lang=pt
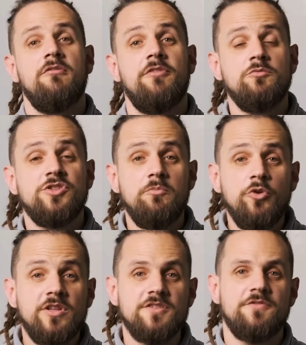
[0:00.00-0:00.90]
Vemos que
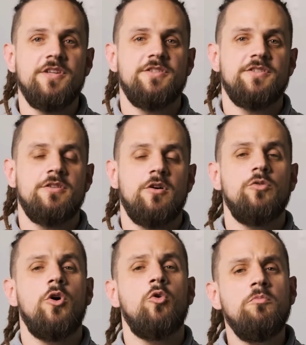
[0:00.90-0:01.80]
muitas vezes,
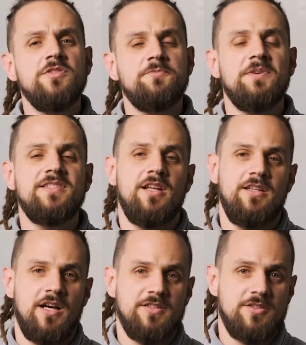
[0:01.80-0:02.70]
quando algumas
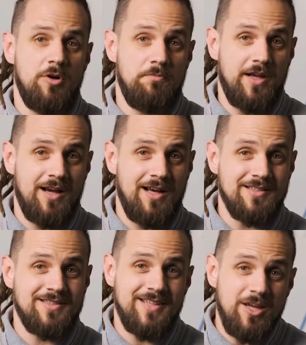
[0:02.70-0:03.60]
especialidades são
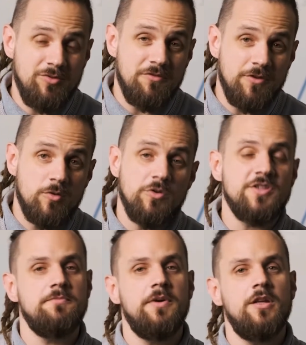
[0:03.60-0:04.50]
aplicadas sem o devido
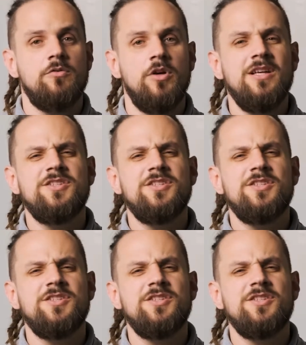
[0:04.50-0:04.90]
conhecimento,